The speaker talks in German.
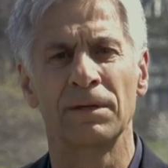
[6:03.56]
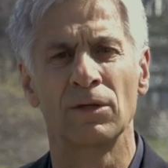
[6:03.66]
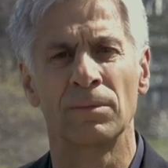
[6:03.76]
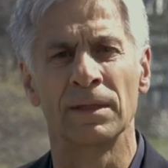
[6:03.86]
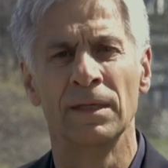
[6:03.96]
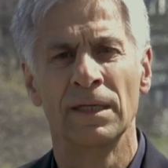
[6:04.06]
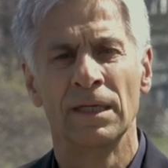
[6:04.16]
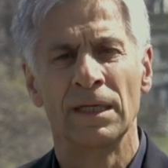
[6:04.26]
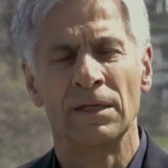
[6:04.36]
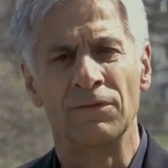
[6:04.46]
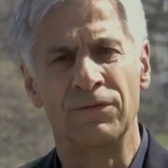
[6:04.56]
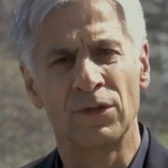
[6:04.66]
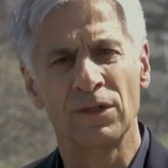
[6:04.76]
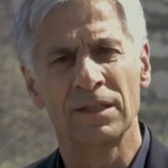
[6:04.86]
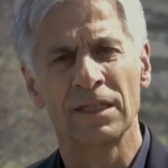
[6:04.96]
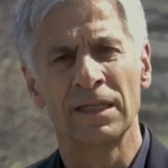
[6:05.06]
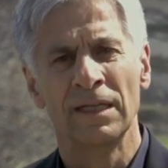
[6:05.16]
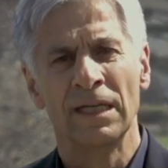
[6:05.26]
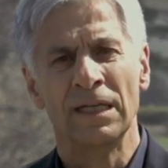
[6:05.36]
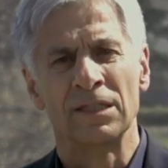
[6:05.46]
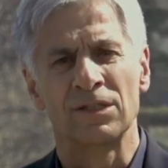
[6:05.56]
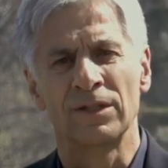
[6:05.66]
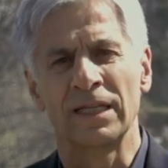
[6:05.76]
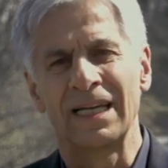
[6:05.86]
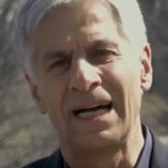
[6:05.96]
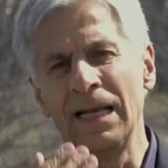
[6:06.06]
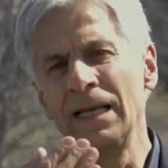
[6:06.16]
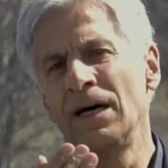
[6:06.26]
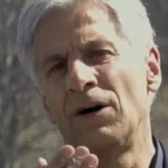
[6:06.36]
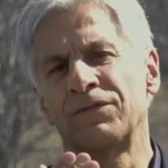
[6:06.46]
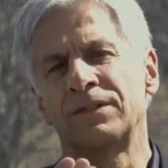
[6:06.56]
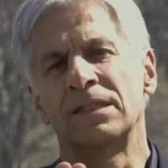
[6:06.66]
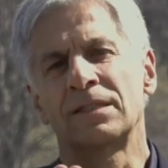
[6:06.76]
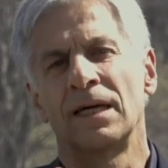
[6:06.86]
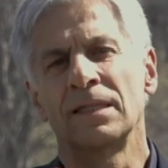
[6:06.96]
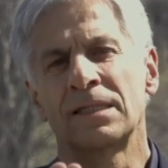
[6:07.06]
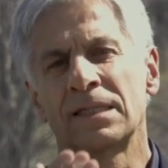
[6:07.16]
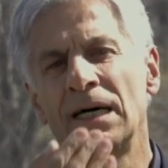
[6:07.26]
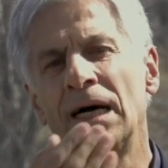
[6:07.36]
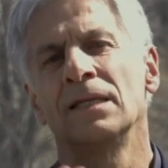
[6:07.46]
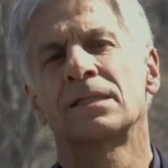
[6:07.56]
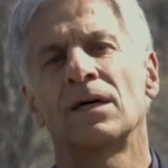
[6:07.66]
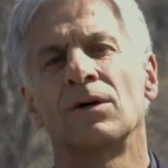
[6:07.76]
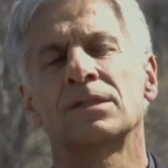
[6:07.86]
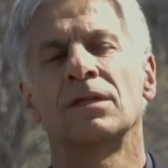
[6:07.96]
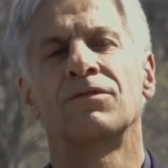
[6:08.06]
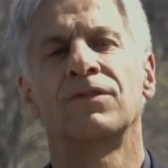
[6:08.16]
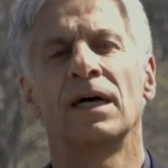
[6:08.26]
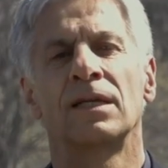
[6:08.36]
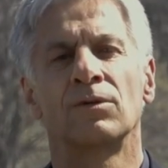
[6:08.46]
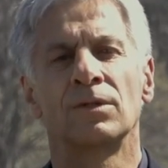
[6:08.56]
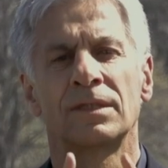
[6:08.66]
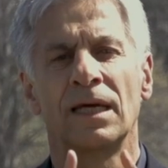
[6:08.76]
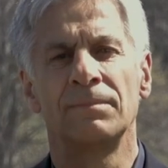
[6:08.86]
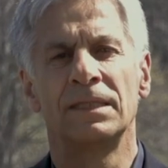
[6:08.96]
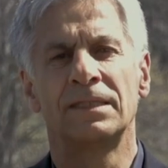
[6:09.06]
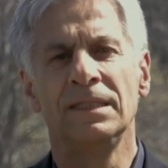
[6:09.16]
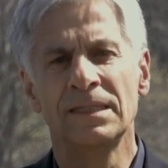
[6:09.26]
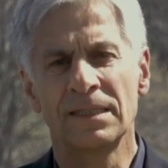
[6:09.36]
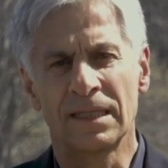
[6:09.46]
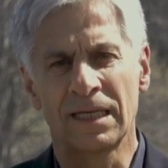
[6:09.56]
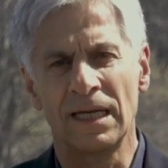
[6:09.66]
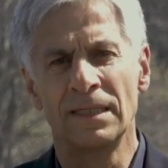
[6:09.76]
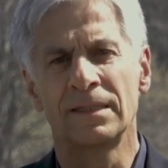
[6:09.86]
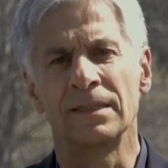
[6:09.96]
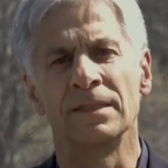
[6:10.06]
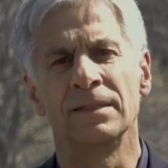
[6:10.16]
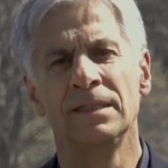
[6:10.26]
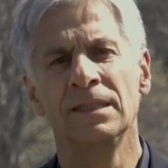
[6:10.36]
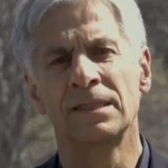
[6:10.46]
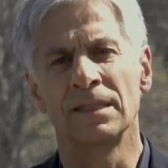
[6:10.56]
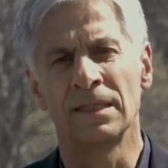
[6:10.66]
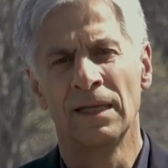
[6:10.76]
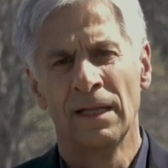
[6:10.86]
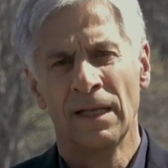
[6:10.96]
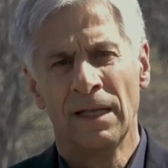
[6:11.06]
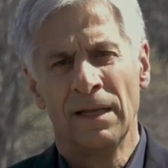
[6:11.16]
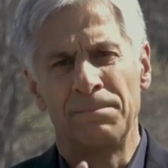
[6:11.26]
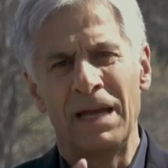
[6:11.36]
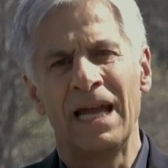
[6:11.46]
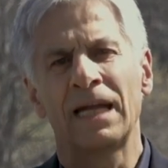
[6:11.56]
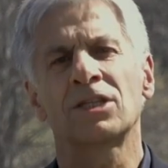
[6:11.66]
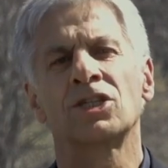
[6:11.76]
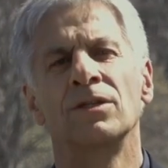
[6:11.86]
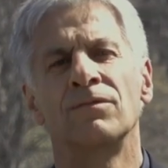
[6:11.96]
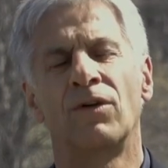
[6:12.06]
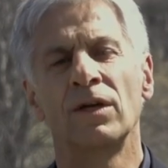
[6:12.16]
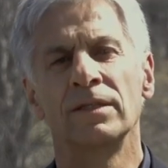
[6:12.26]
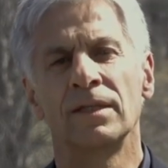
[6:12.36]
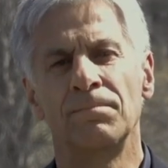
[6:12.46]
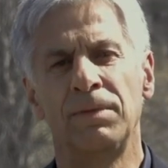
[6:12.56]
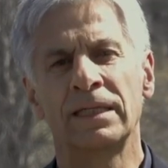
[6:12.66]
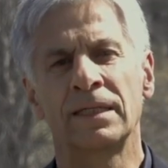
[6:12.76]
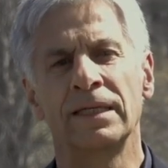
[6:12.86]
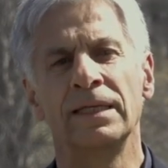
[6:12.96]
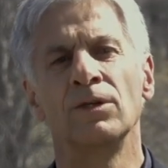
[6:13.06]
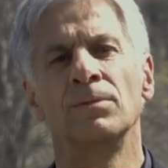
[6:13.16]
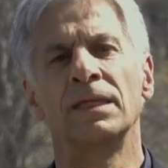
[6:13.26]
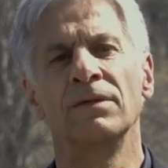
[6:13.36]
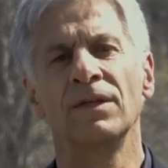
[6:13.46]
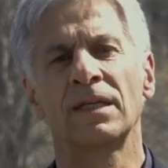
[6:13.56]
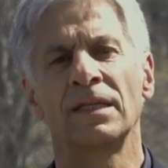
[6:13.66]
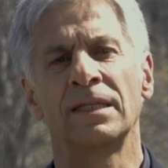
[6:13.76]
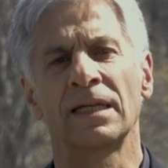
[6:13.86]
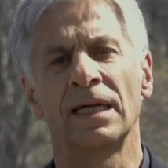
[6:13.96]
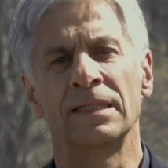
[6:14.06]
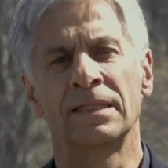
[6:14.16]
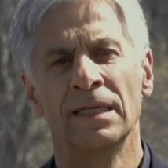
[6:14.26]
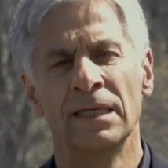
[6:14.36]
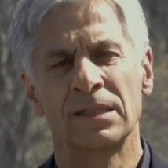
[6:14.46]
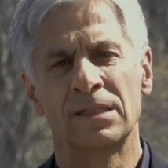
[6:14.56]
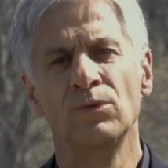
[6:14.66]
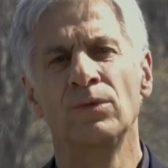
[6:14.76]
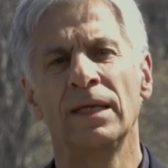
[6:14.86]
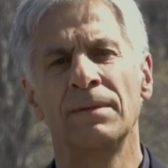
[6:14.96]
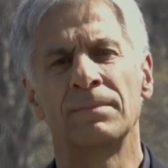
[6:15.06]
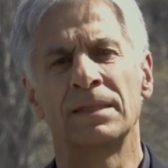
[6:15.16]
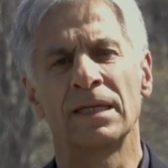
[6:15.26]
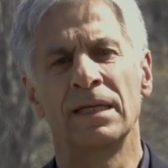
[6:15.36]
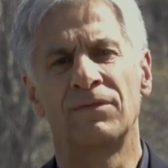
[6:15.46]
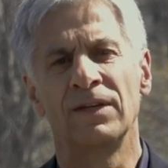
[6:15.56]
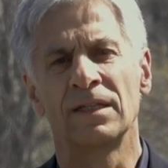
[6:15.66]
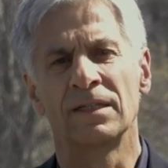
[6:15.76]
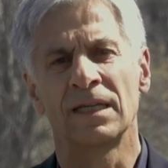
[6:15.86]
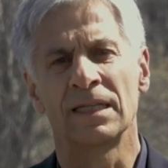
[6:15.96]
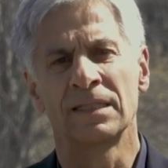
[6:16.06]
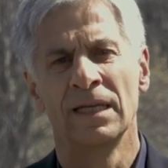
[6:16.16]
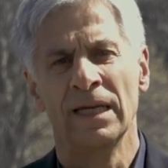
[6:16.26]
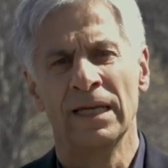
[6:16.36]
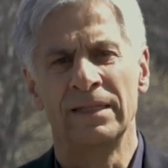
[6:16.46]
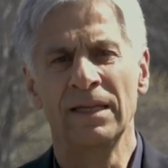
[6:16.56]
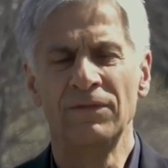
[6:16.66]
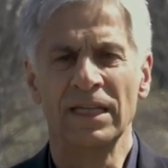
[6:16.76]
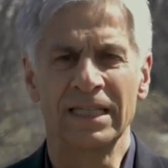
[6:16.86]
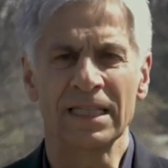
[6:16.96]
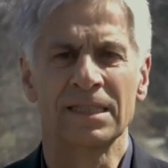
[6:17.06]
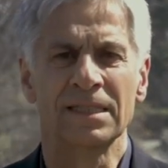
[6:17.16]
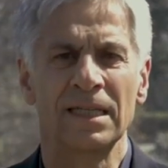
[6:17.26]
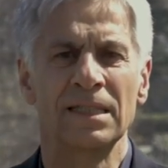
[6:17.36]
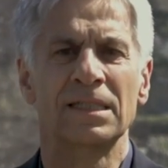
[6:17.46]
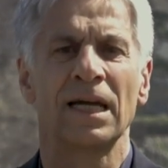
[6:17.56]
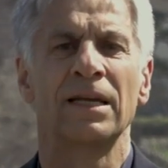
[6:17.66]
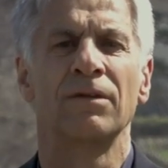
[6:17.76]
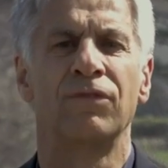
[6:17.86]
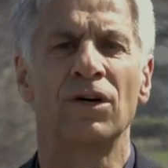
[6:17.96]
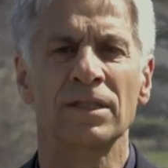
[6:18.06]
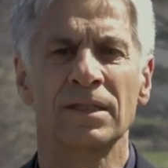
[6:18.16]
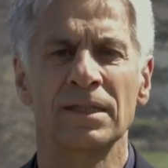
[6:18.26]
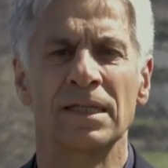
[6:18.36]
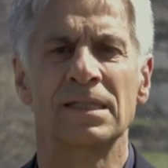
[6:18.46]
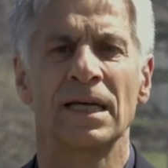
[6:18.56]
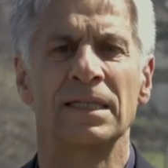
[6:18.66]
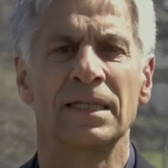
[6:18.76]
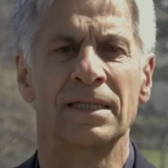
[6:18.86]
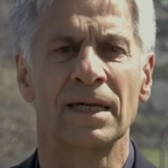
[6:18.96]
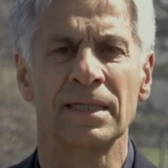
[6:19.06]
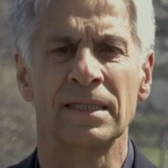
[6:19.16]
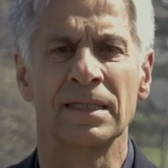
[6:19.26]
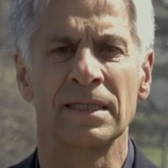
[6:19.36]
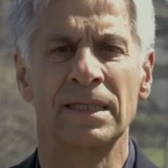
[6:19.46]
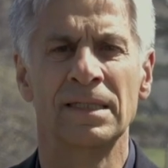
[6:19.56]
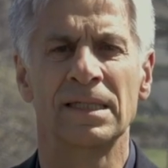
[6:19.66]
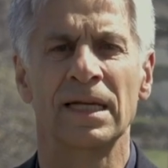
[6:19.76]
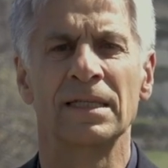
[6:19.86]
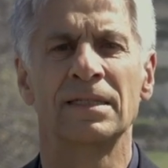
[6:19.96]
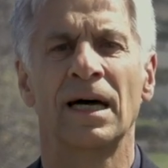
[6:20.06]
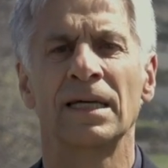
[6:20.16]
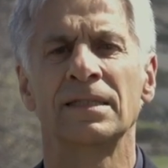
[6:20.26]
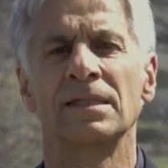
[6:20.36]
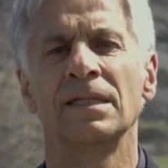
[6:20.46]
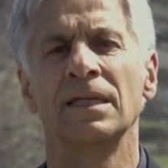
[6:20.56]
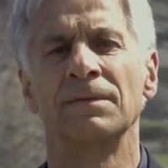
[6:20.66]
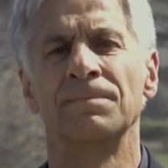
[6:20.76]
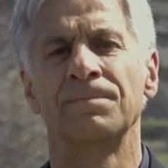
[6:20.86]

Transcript: genommen wurde, sondern alle auf Distanz, alles aus Entfernung und damit diesen kalten, diesen beherrschen wollenden Blick gegenüber der Wirklichkeit zunehmend entwickelt hat, den wir jetzt in seinen Worten, in seinen Gedanken, in seinen Taten sehen.